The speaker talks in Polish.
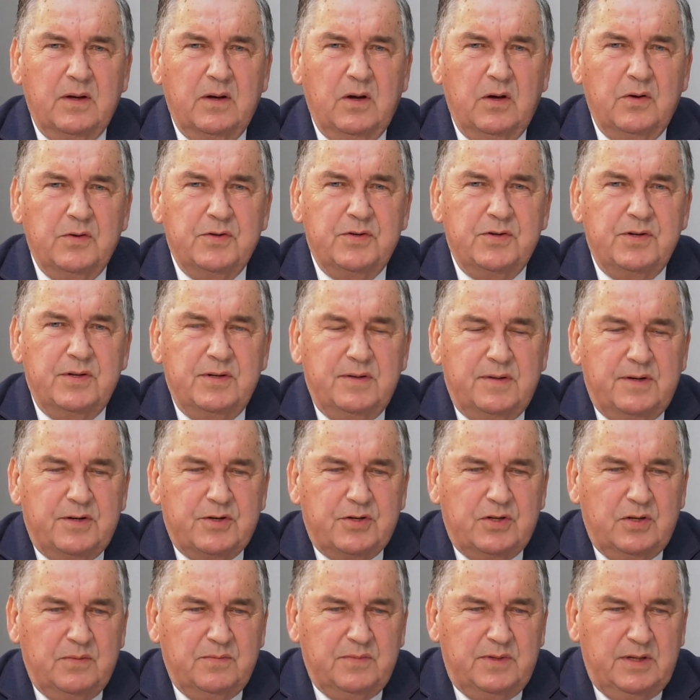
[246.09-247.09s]
chodzi,
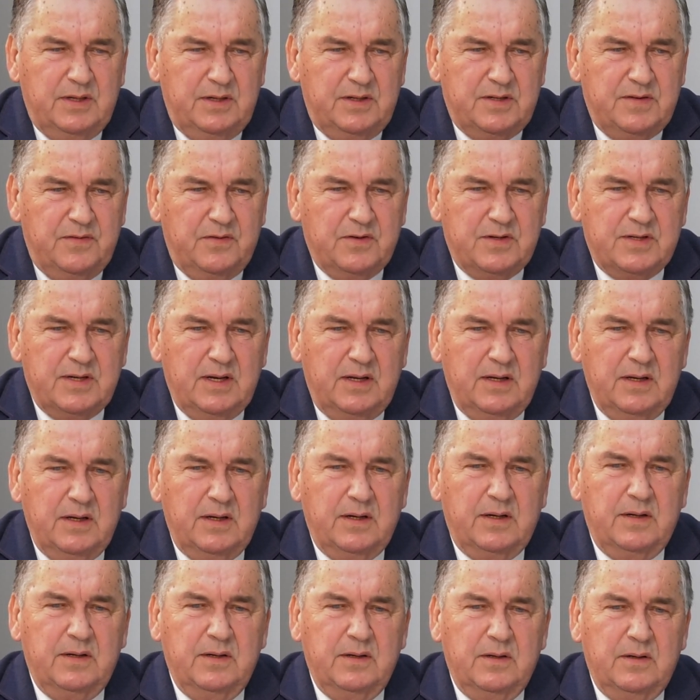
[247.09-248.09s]
zresztą tych
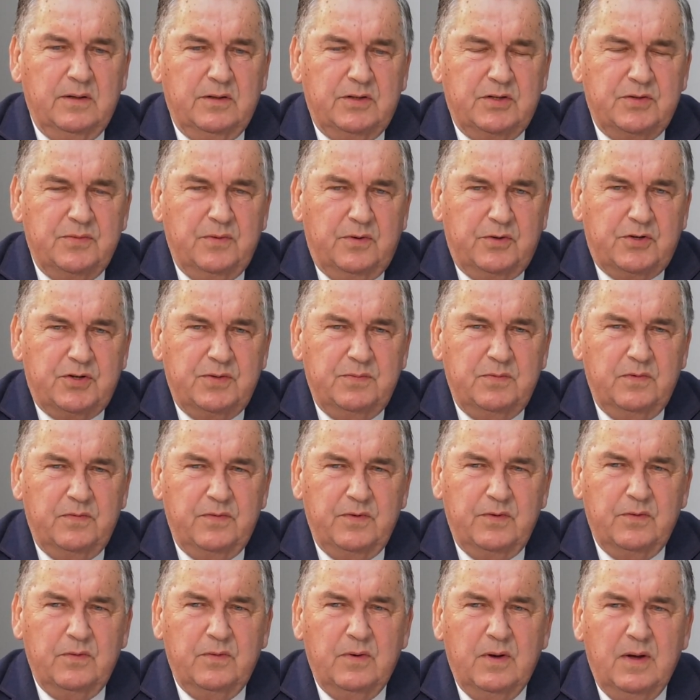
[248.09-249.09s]
związanych, o czym, o czym
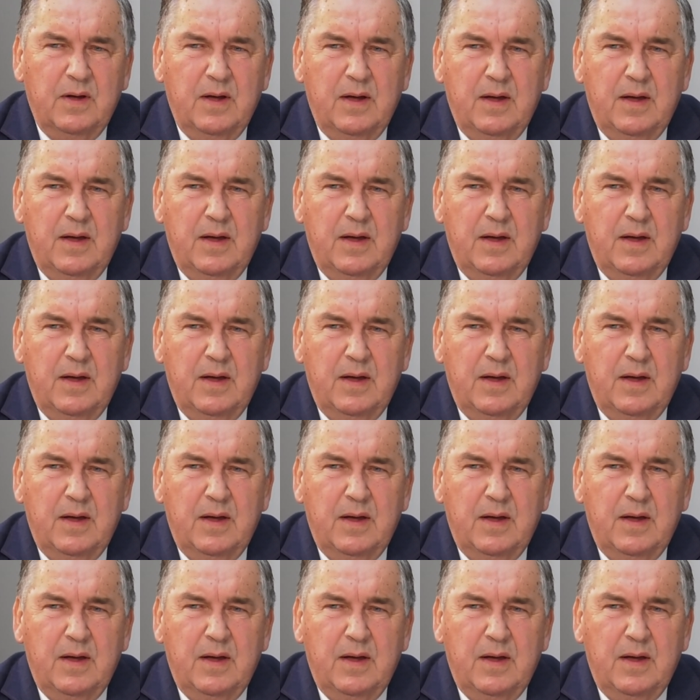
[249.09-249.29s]
mówił